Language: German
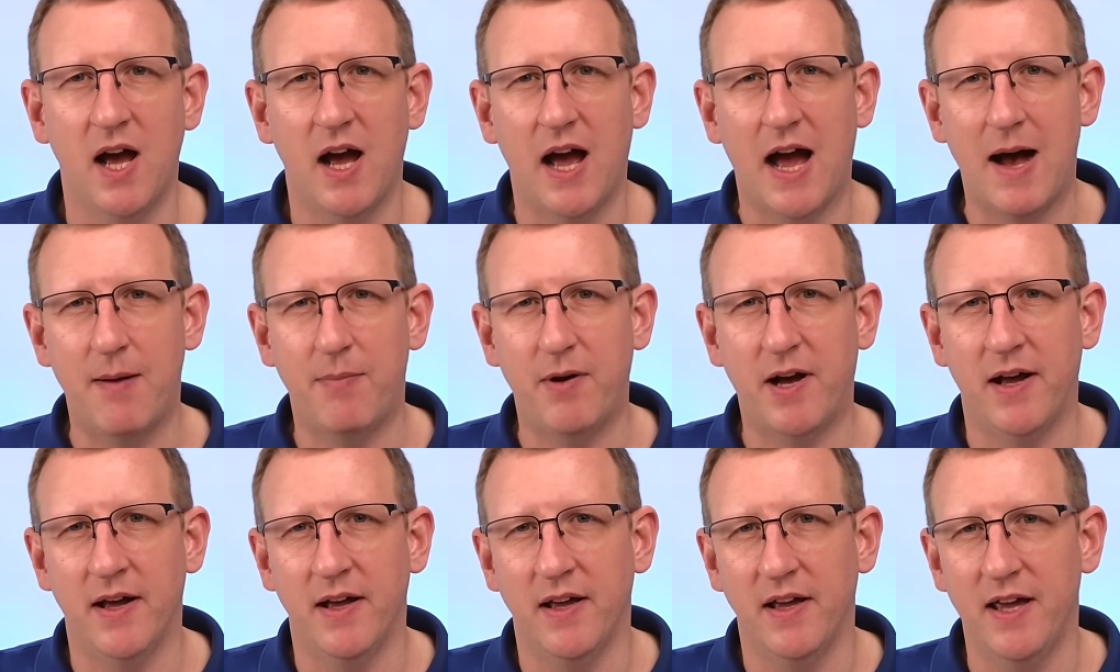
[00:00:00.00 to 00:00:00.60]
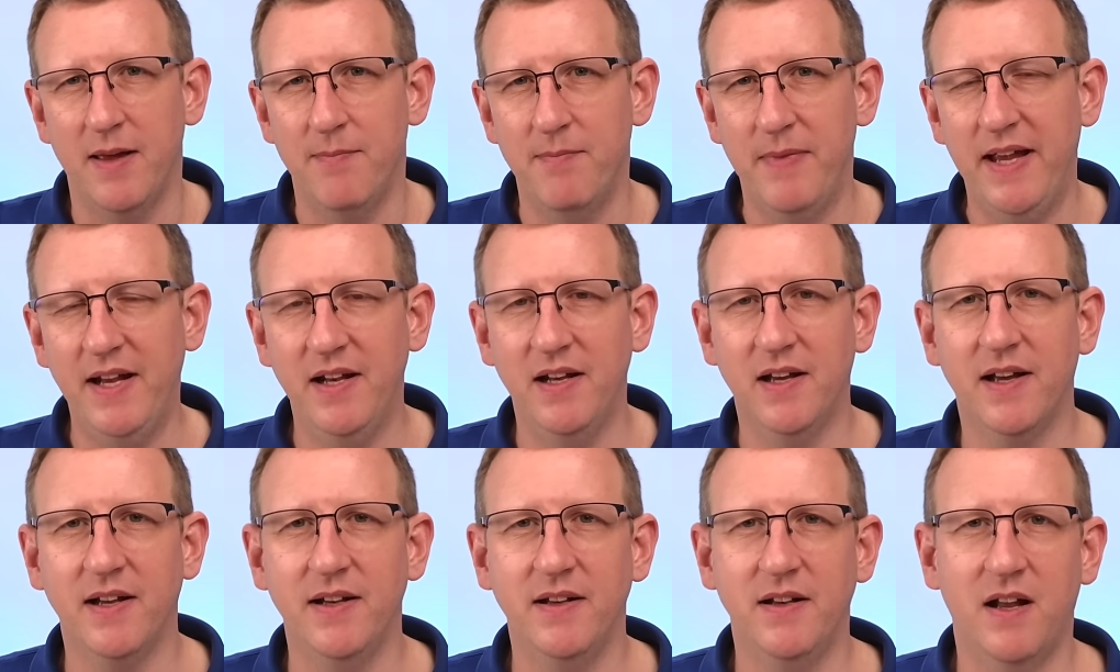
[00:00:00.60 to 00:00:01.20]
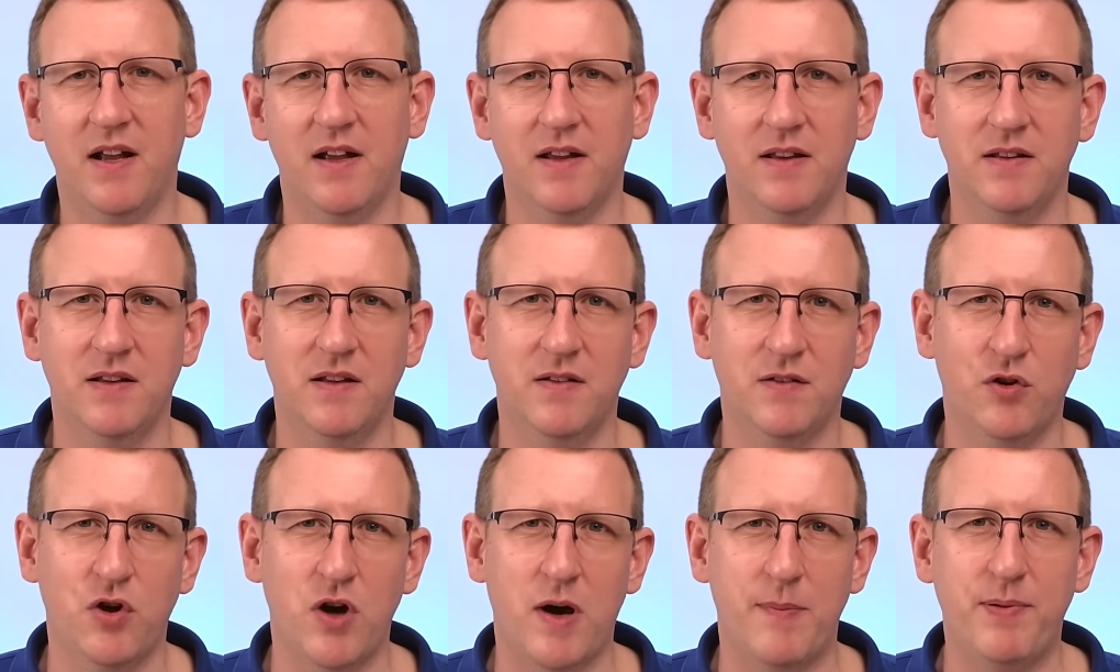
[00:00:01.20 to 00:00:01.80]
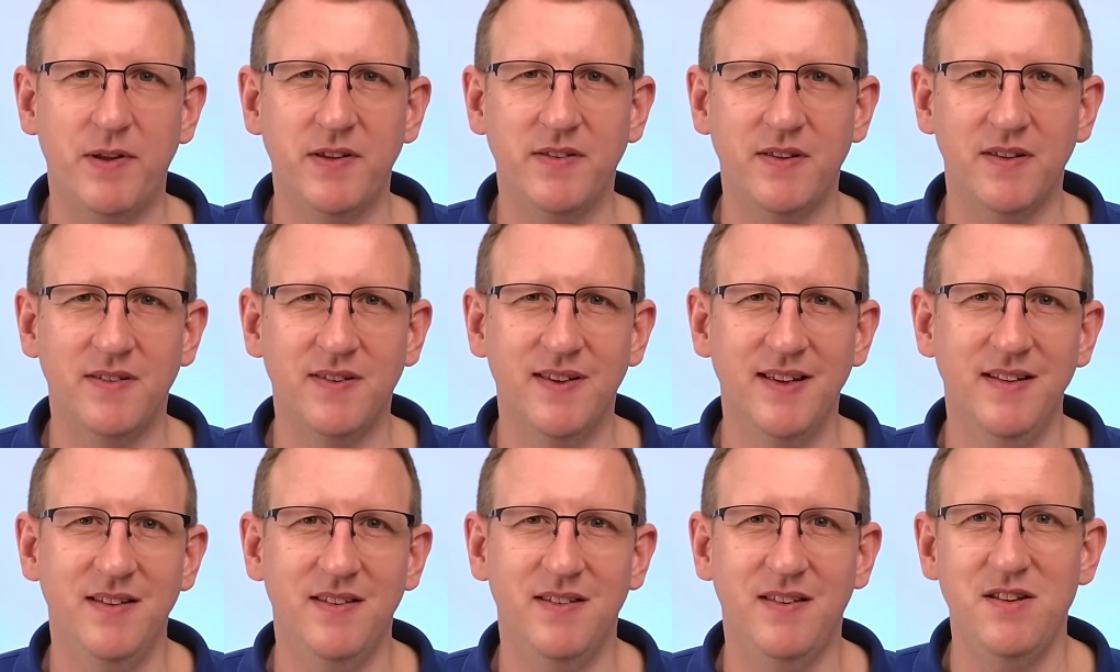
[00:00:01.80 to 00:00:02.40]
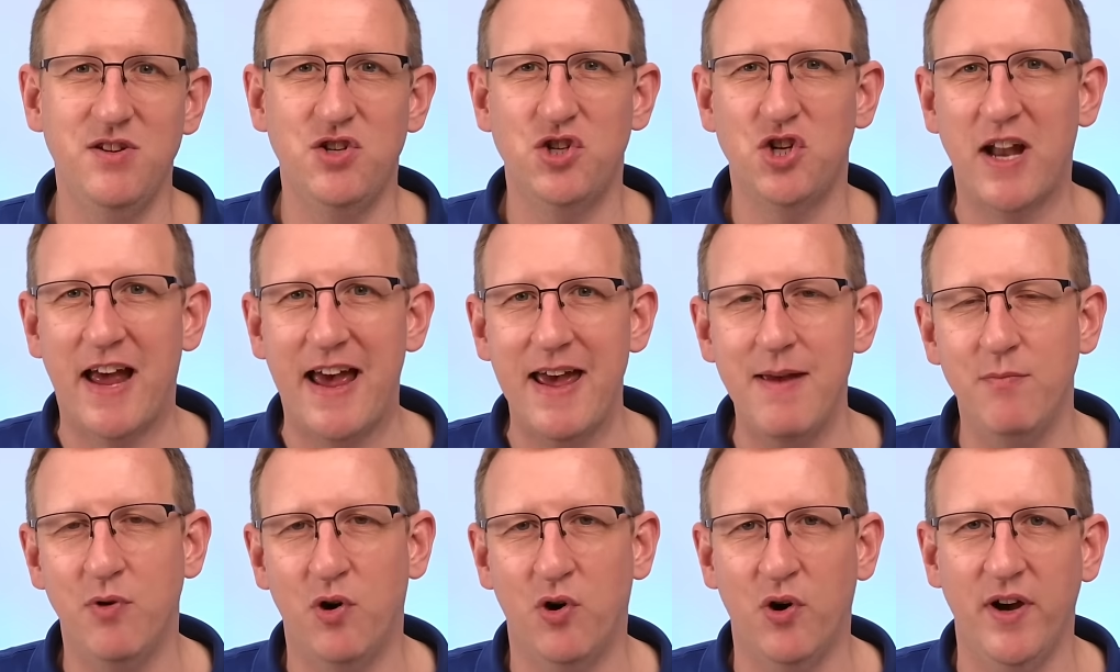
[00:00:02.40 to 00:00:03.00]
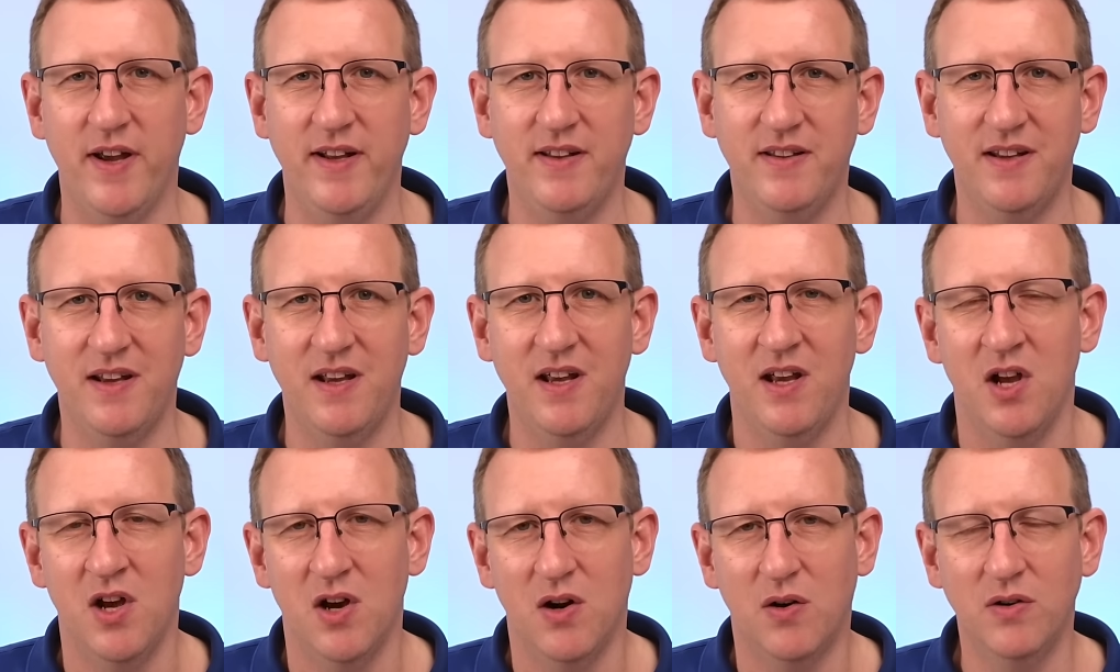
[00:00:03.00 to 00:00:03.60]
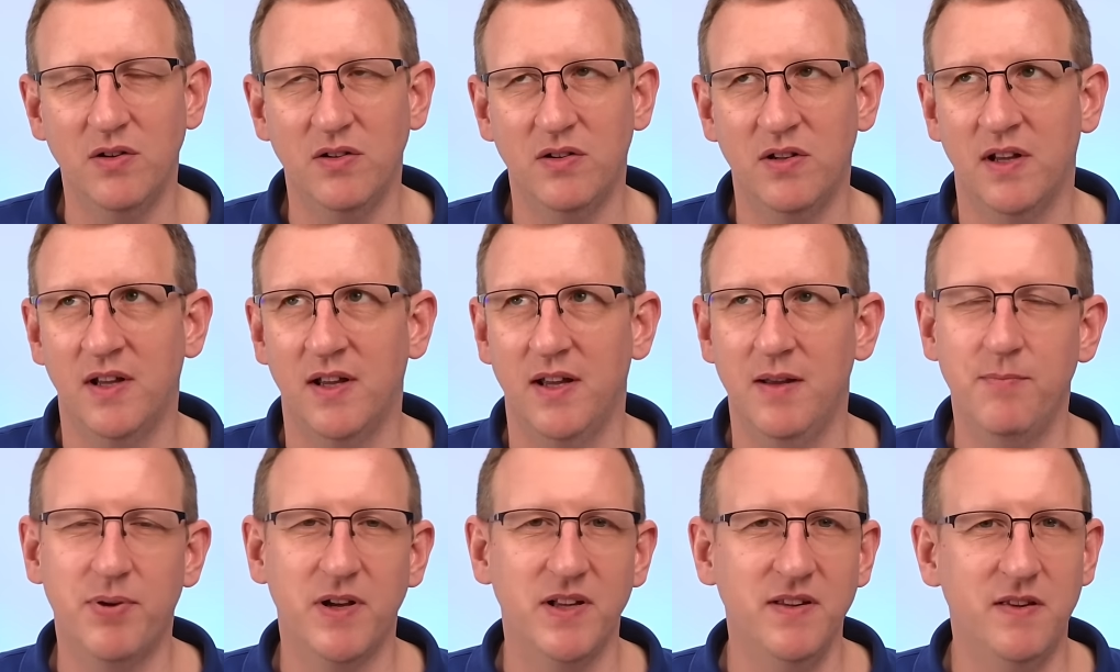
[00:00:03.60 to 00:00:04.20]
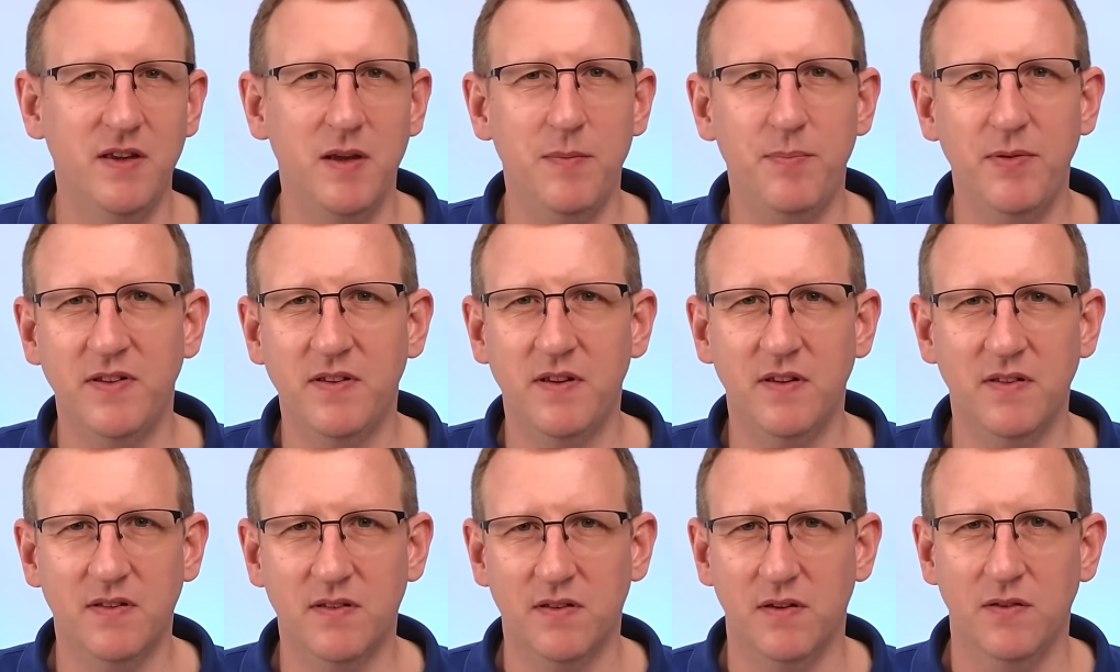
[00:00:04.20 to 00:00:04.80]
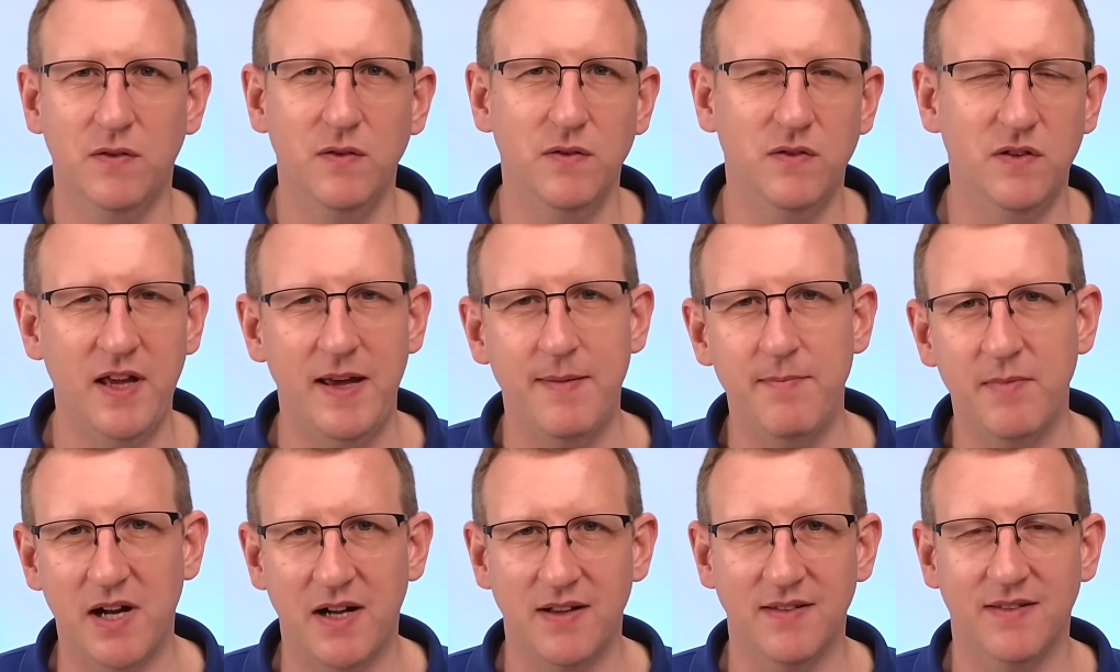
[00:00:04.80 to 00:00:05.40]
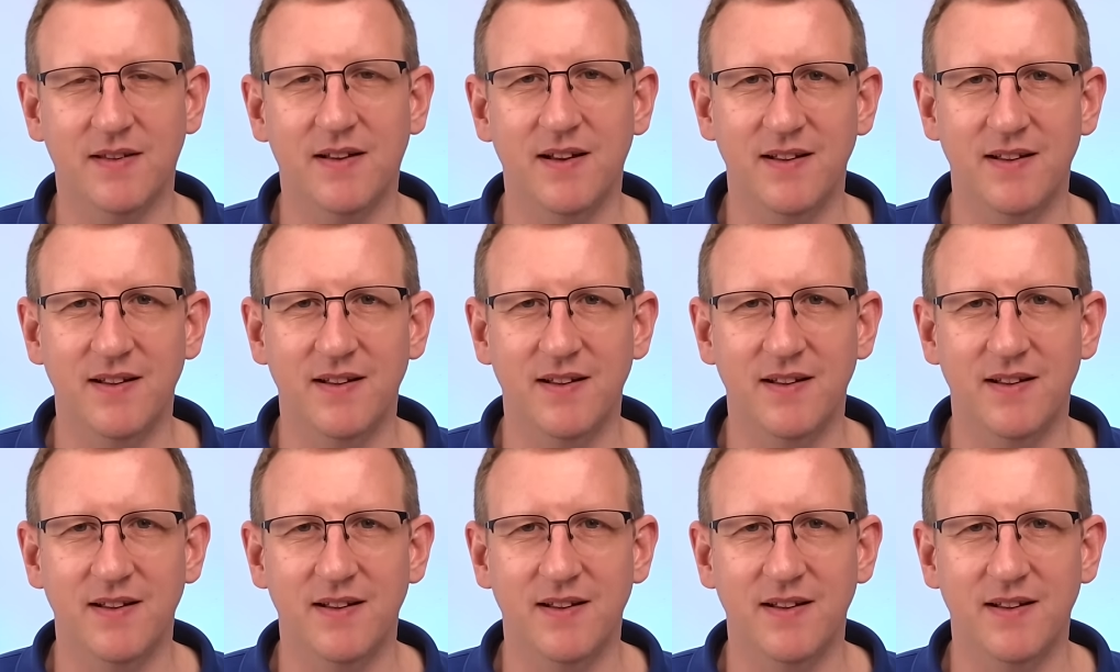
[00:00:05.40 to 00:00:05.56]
Aber im Inneren der, des Körpers sind es die Schleimhäute und im Prinzip ist das System ganz,